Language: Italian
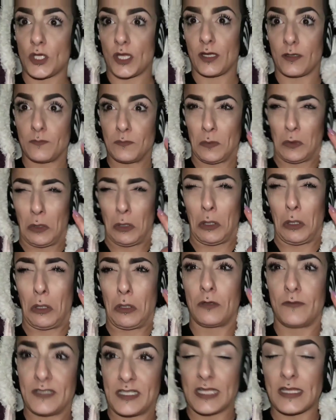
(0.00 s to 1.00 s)
cioè,
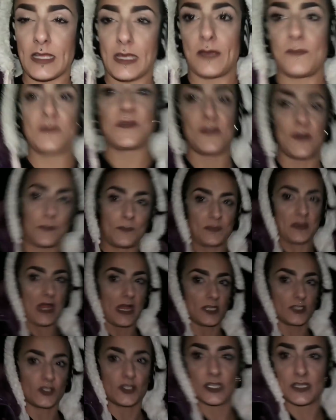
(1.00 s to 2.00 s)
lo vedete che mi fa
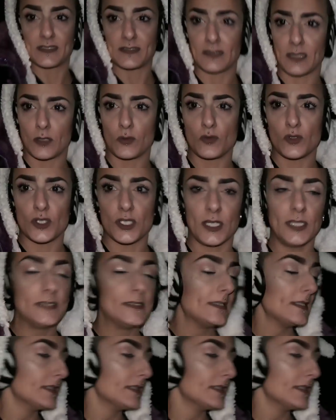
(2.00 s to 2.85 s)
piangere sta luce?